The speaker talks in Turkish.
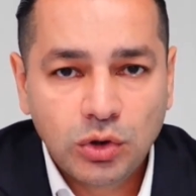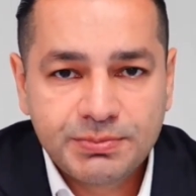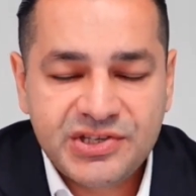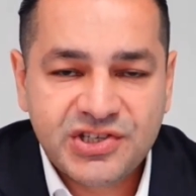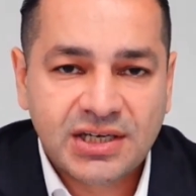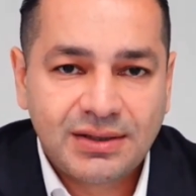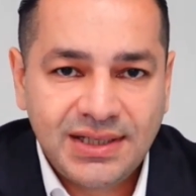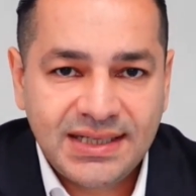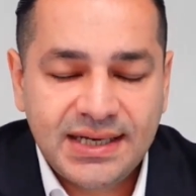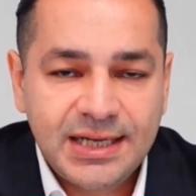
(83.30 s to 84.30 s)

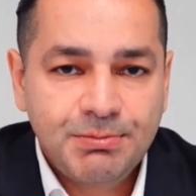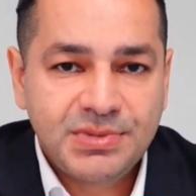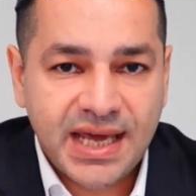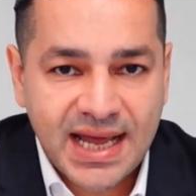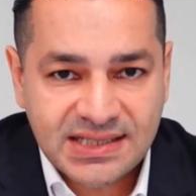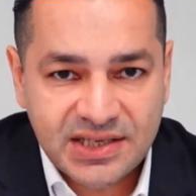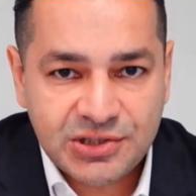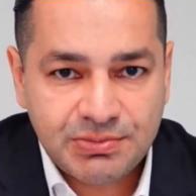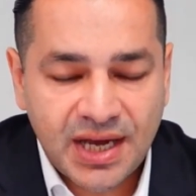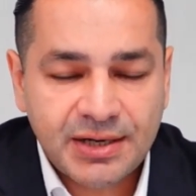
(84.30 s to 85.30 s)
olmayacak. Nedeni yerel
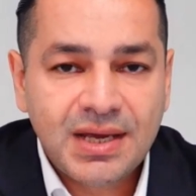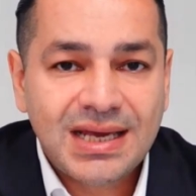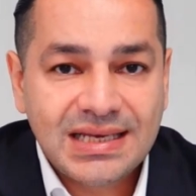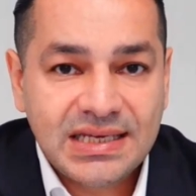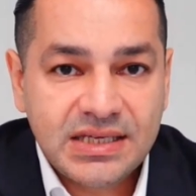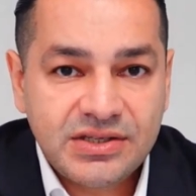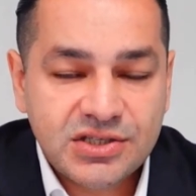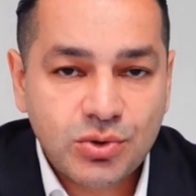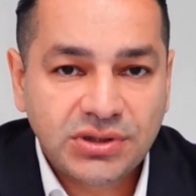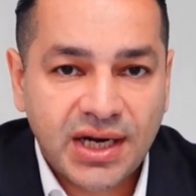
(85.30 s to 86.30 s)
seçimler.
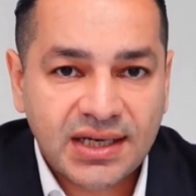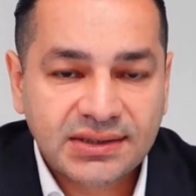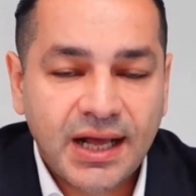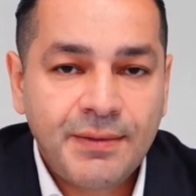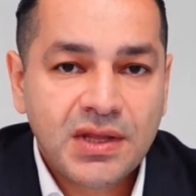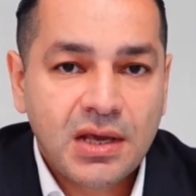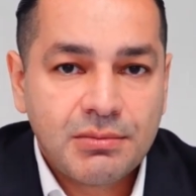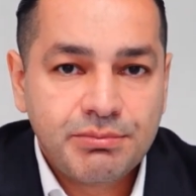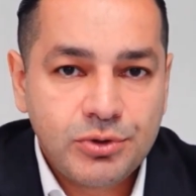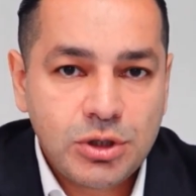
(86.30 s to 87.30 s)
İkincisi olarak da
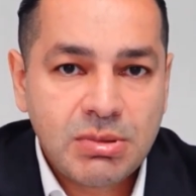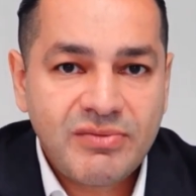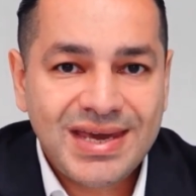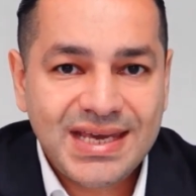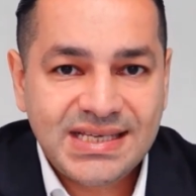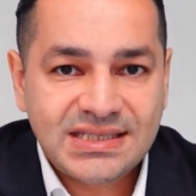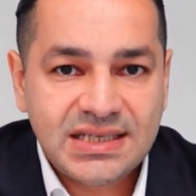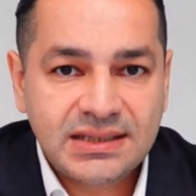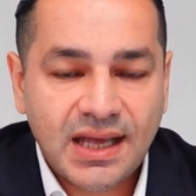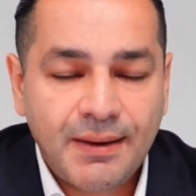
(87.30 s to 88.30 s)
büyüme ve
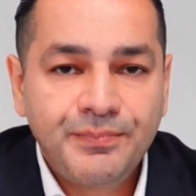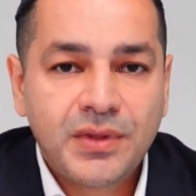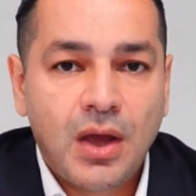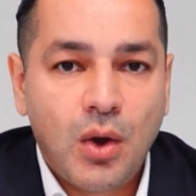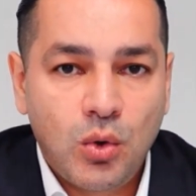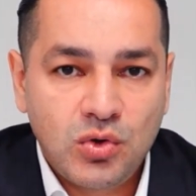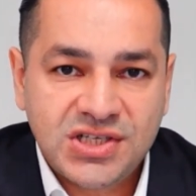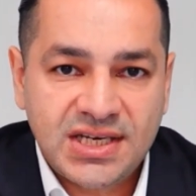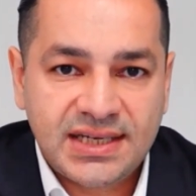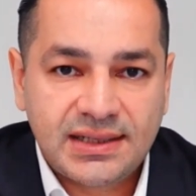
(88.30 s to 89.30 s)
istihdam
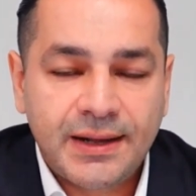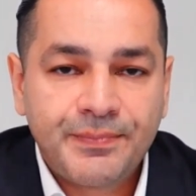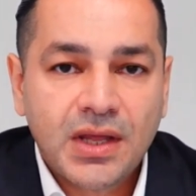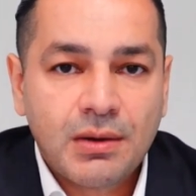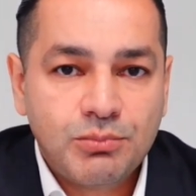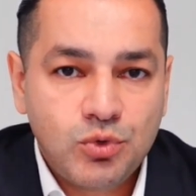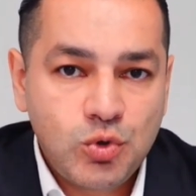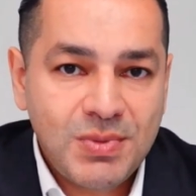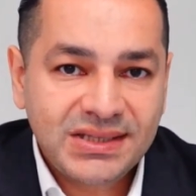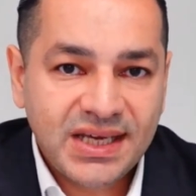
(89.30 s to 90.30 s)
öncelikli.
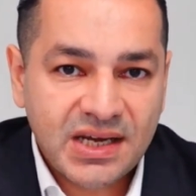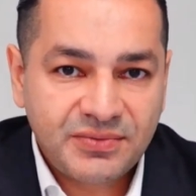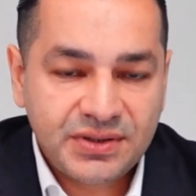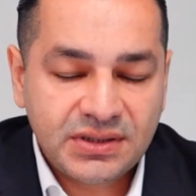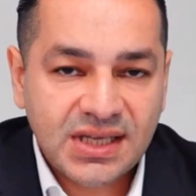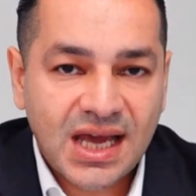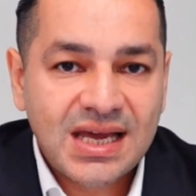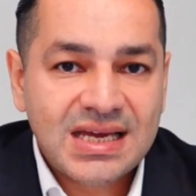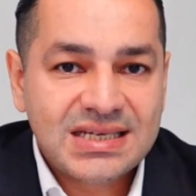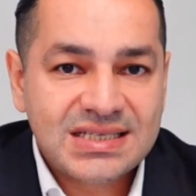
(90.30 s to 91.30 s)
Büyüme
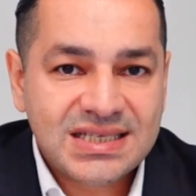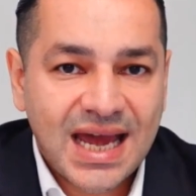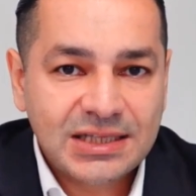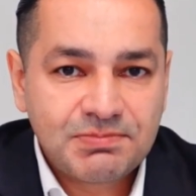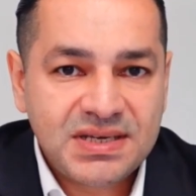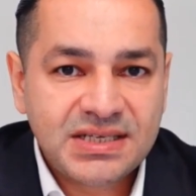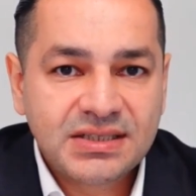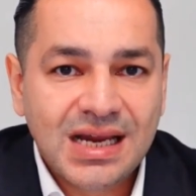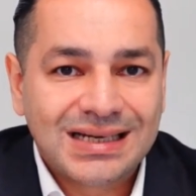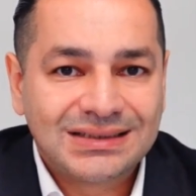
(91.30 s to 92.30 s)
tarafında sert
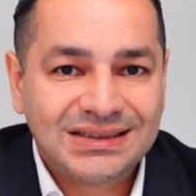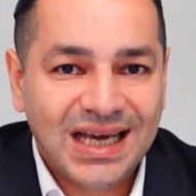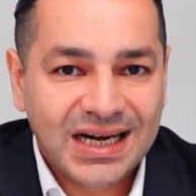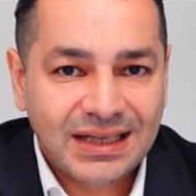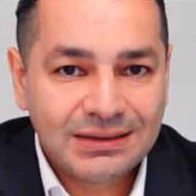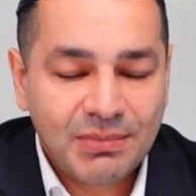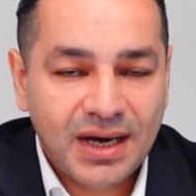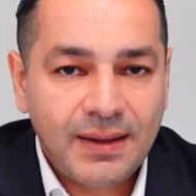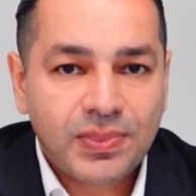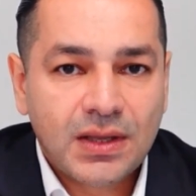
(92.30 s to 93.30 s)
bir
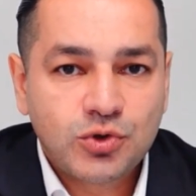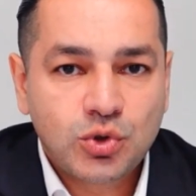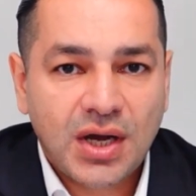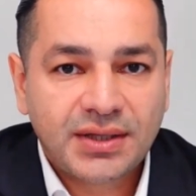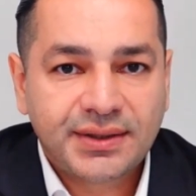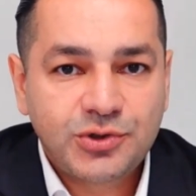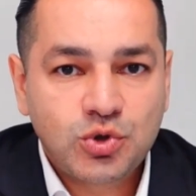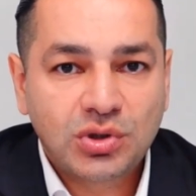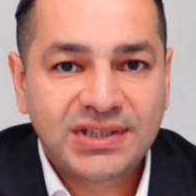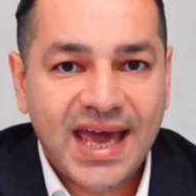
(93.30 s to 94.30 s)
daralma şu anda
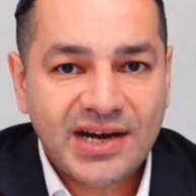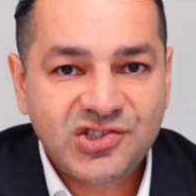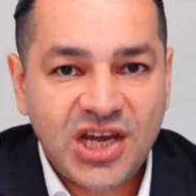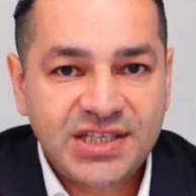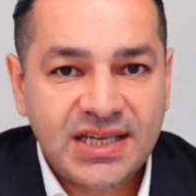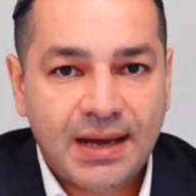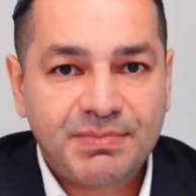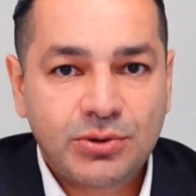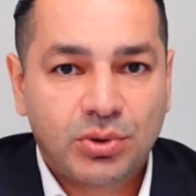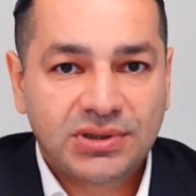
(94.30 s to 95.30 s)
çok tercih
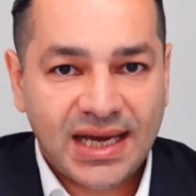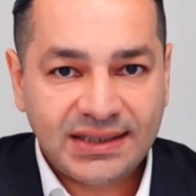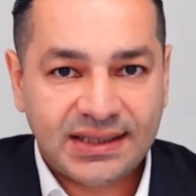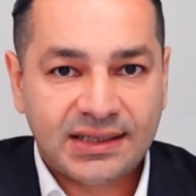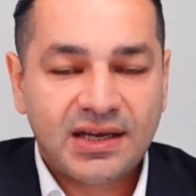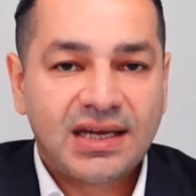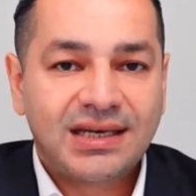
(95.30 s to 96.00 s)
edilen bir olay değil.